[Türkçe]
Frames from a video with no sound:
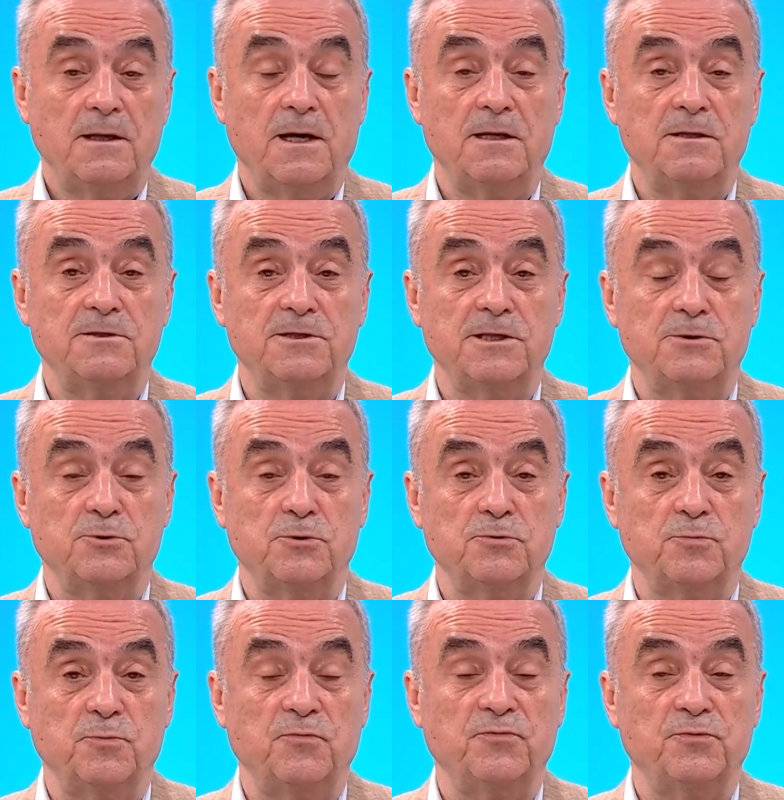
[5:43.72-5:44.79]
Yani Jesus
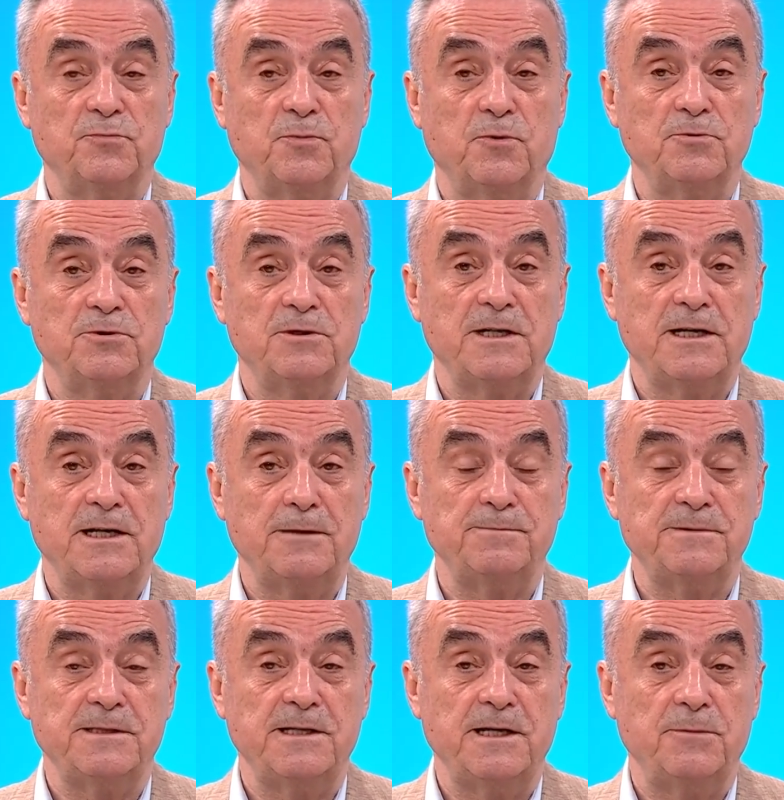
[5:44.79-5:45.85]
bu futbolcuların
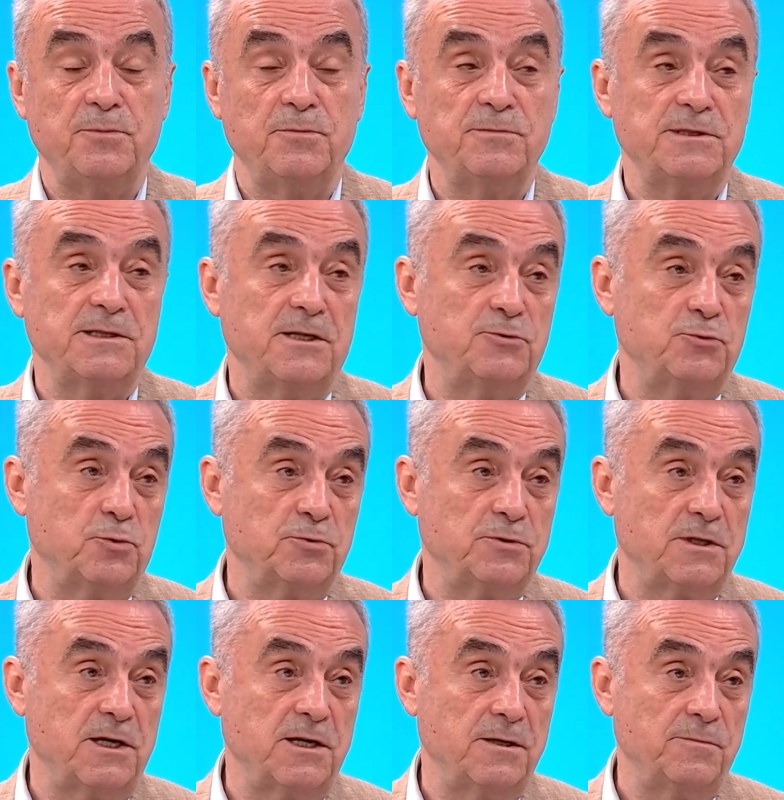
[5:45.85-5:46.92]
hepsini hepimizden çok
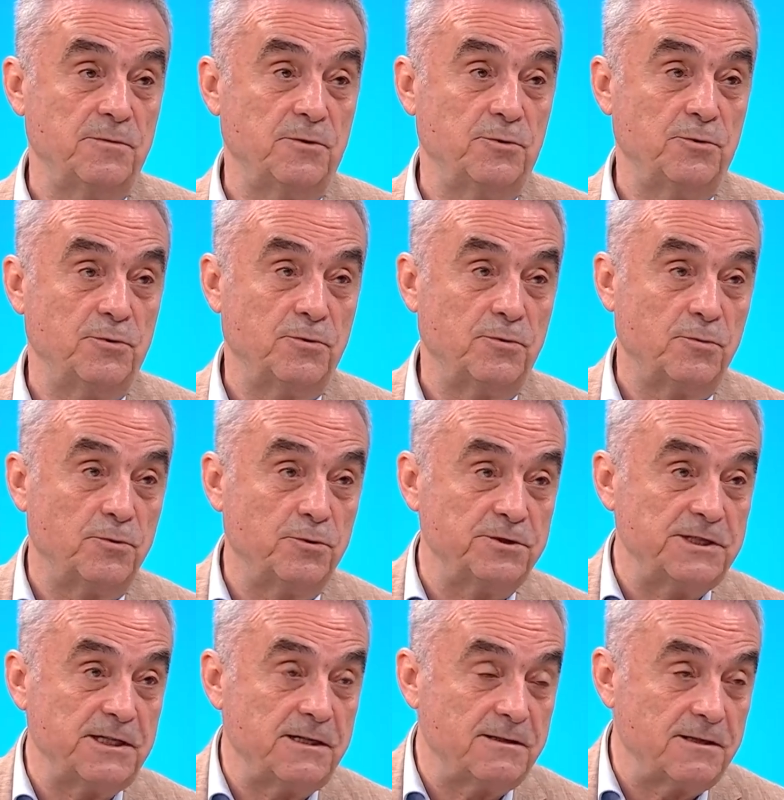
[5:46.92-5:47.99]
daha iyi biliyor.
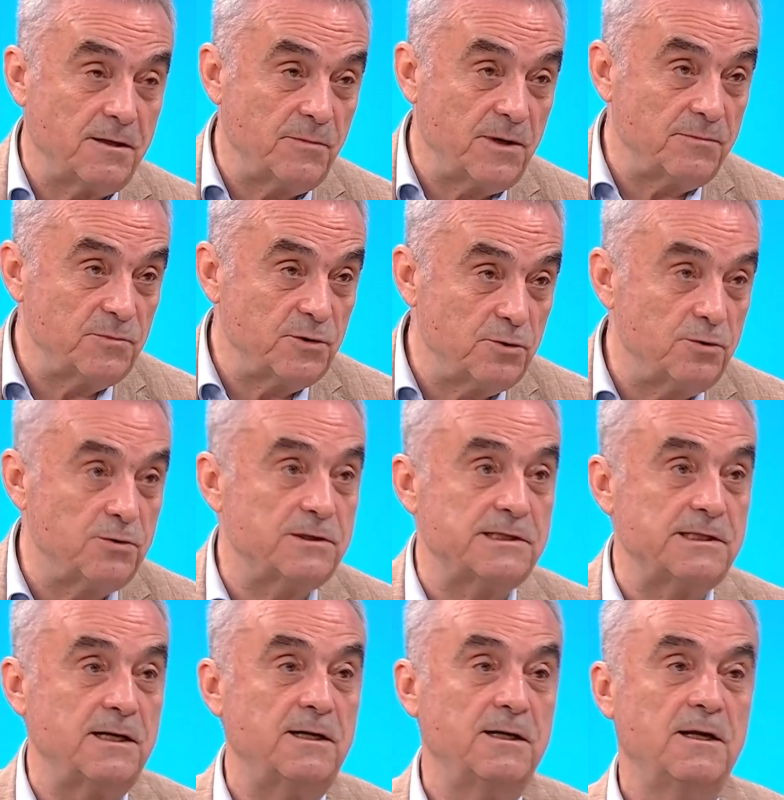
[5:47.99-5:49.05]
Hoca tamam
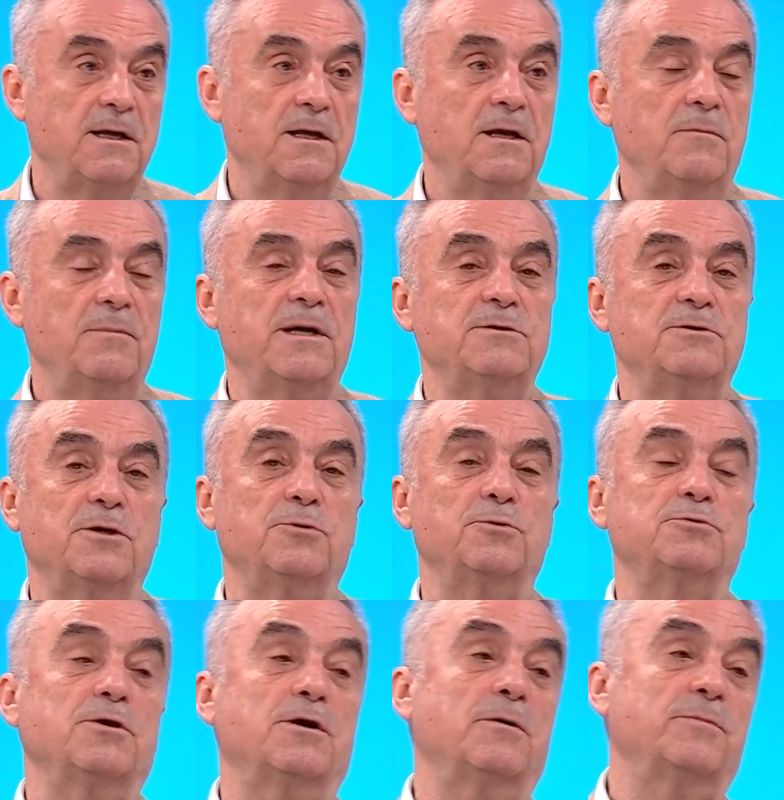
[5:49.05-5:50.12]
diyorsa bence
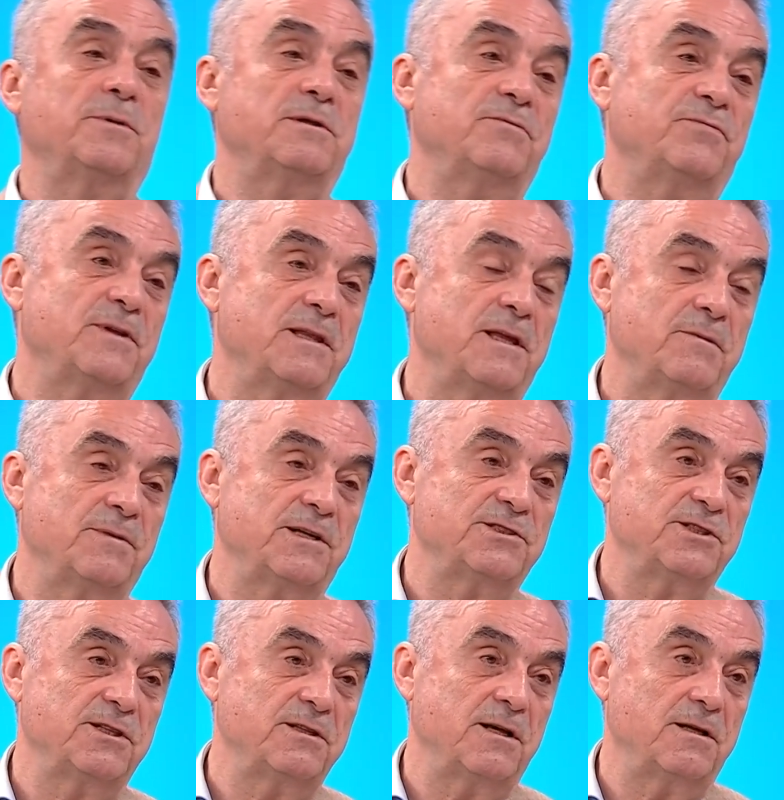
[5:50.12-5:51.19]
gözü kapalı
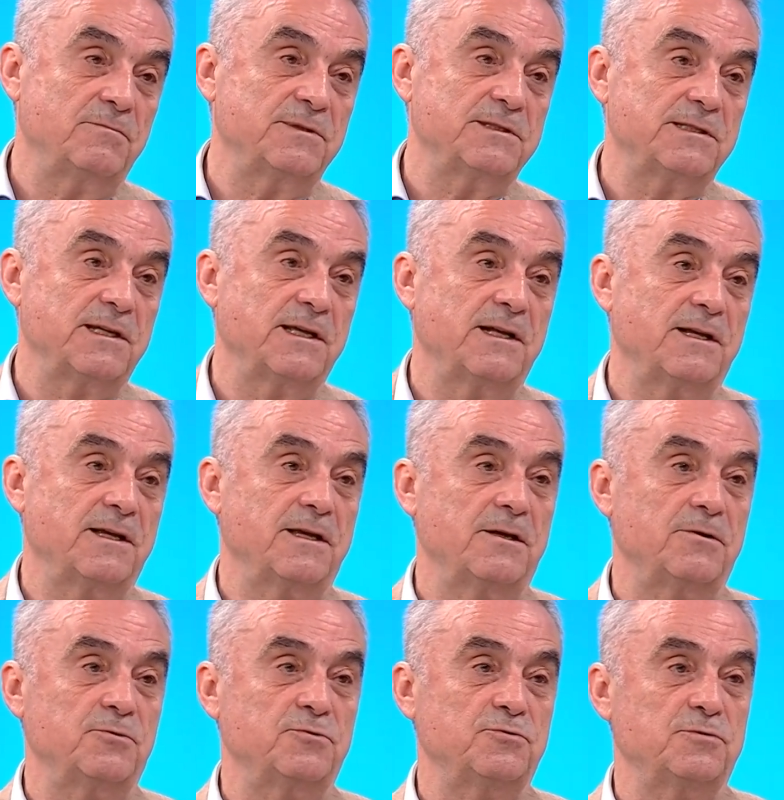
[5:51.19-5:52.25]
Fenerbahçe'nin alması
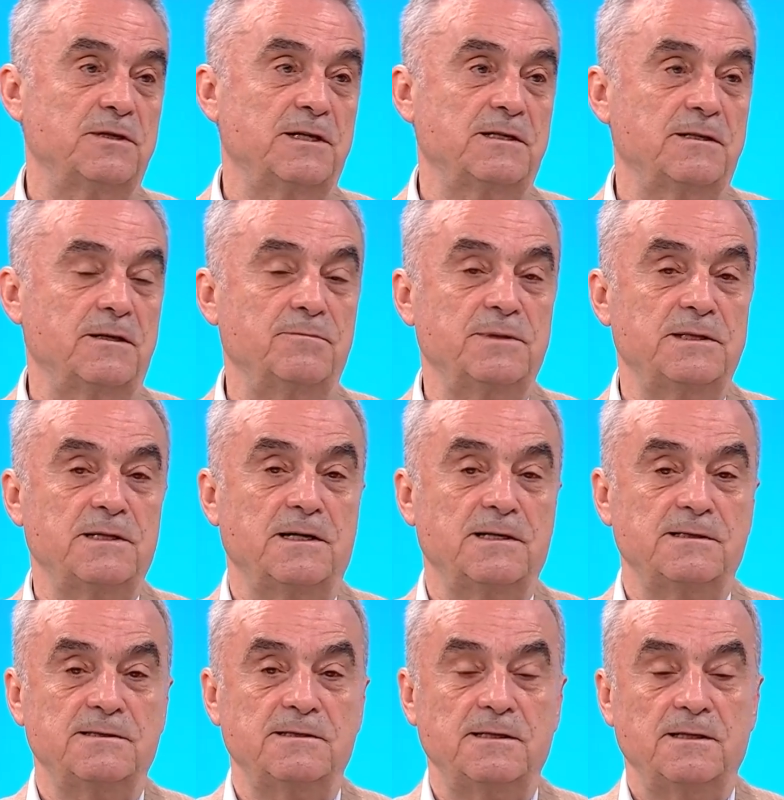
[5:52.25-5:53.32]
gereken oyunculardan bir
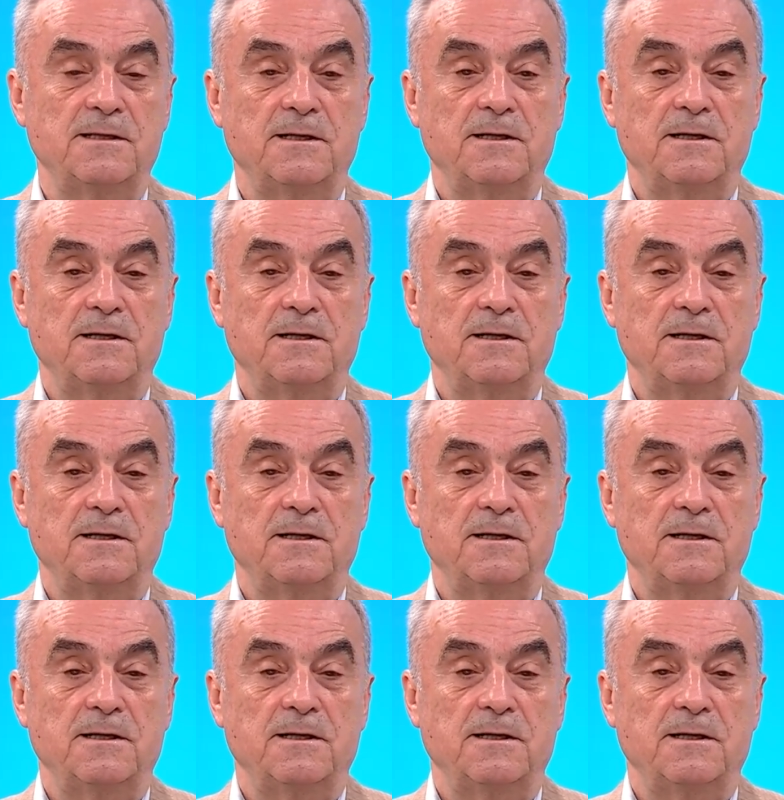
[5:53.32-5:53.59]
tanesi.